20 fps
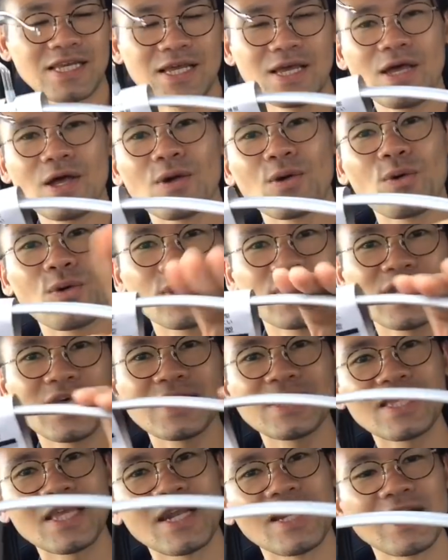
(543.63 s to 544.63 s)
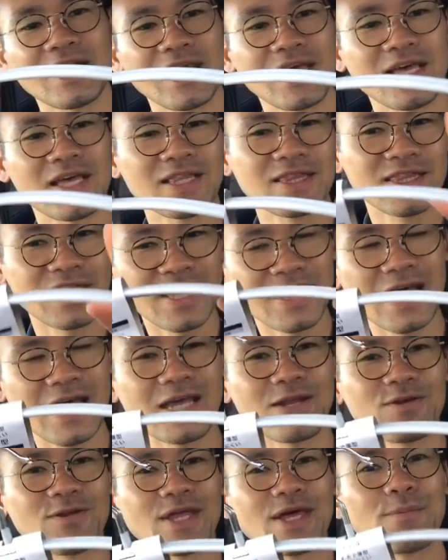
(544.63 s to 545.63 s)
にこれだったらね出
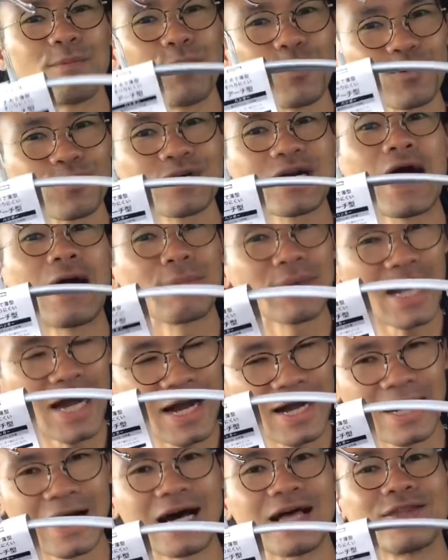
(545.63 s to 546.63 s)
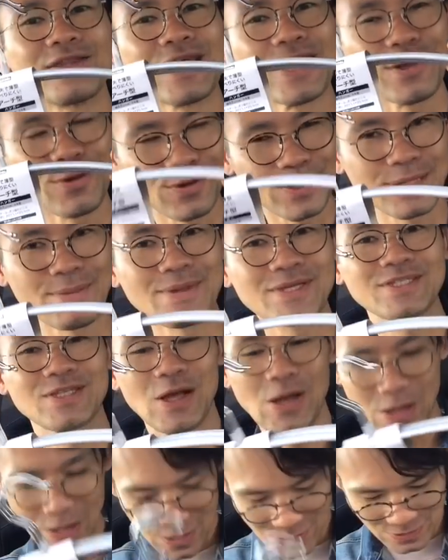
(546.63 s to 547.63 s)
ないので僕紙ハンガーって呼んでま
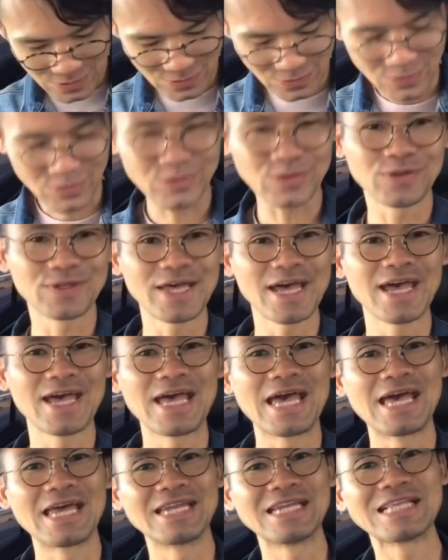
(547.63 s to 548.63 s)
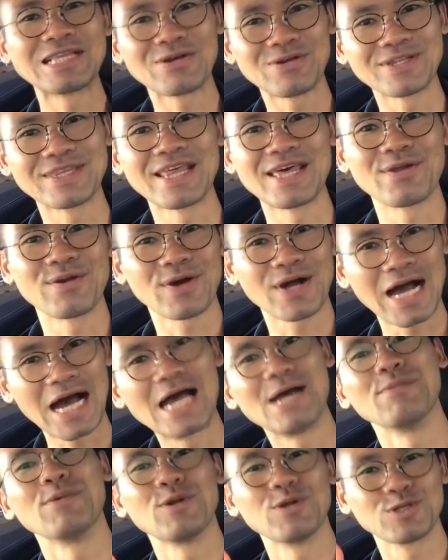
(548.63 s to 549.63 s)
すということで、えー、ニトリでの
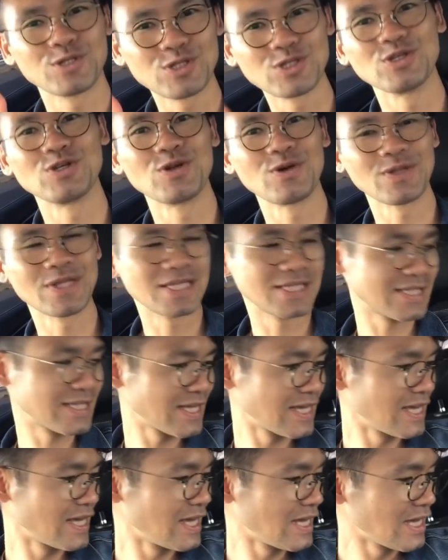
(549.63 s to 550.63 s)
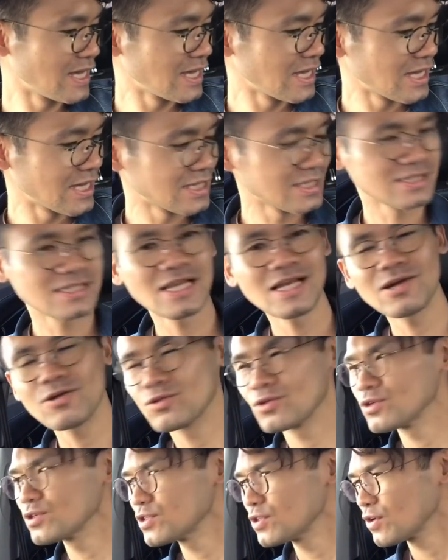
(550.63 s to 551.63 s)
買い物終了です最
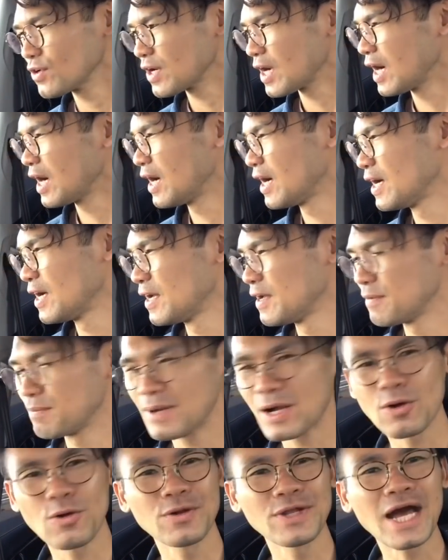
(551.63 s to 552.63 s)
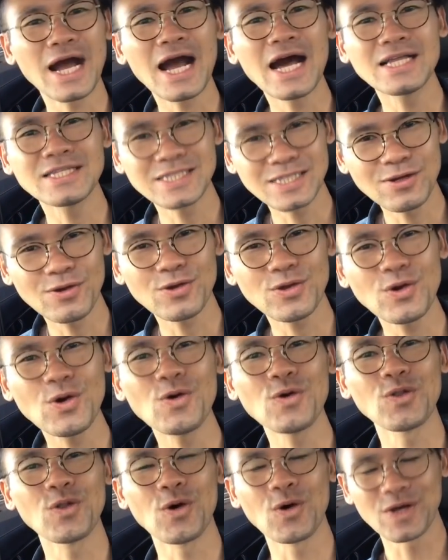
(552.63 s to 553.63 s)
後どうしようかまあこんな感じの
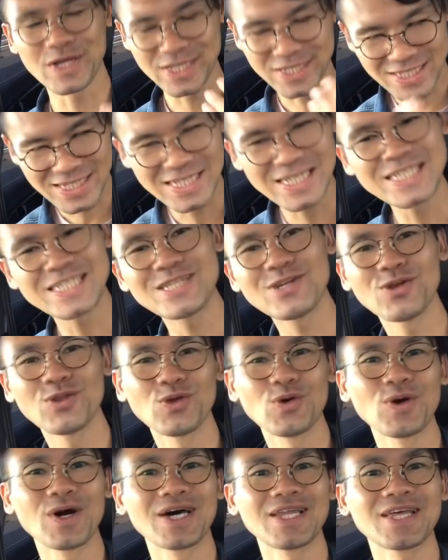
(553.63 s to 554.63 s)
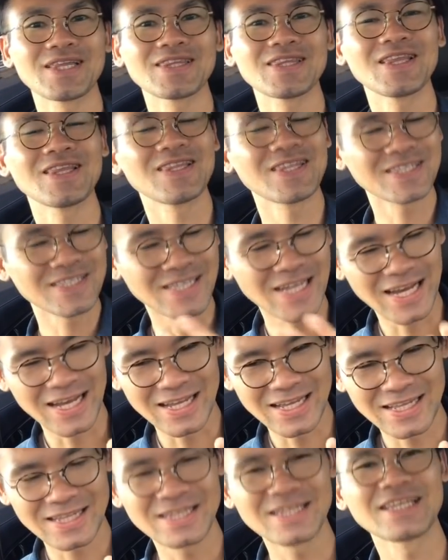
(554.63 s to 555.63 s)
今日の一日の動画だったんです
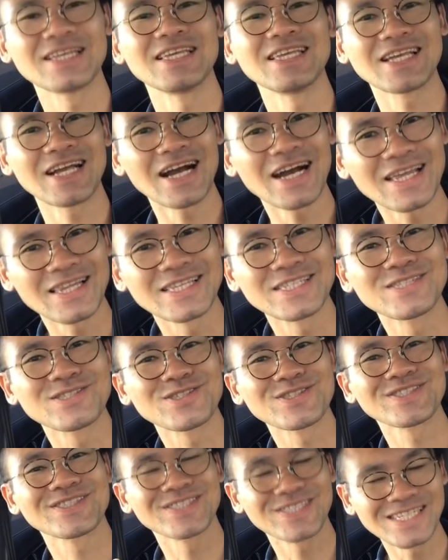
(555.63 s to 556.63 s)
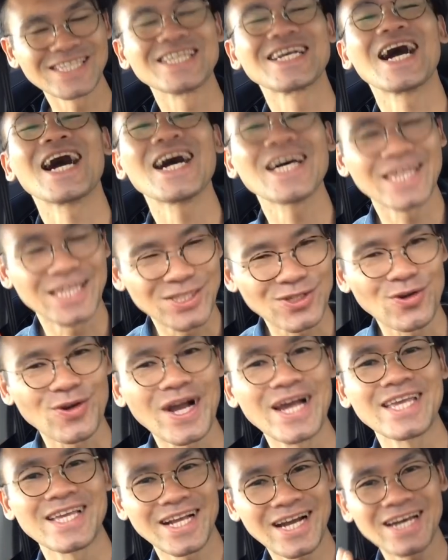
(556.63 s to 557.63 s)
がいかがですいかがでしょう
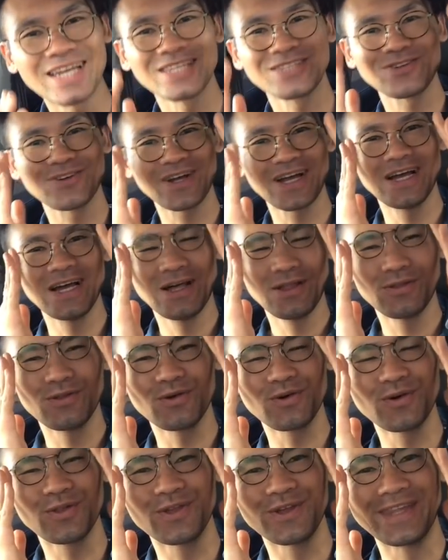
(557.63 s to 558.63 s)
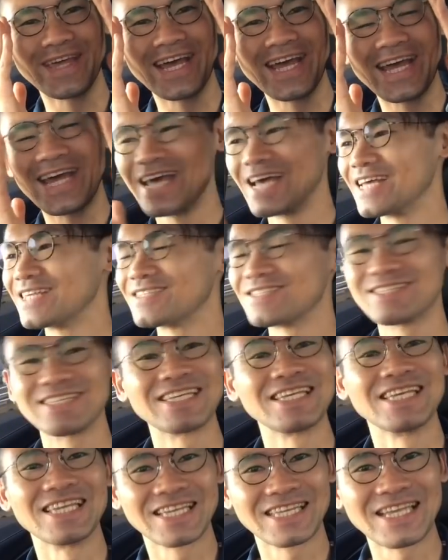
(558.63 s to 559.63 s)
かいかがでしょうかということで、えー、
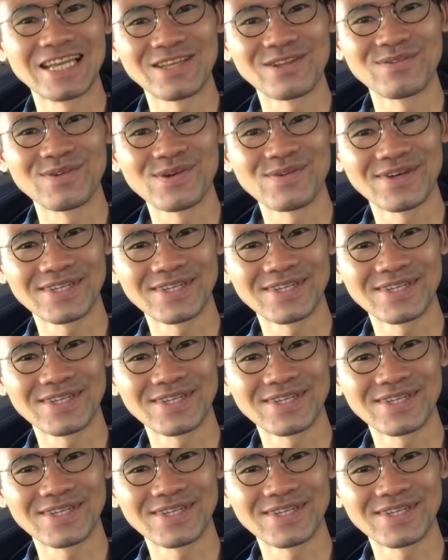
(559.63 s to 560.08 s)
次行きたいと思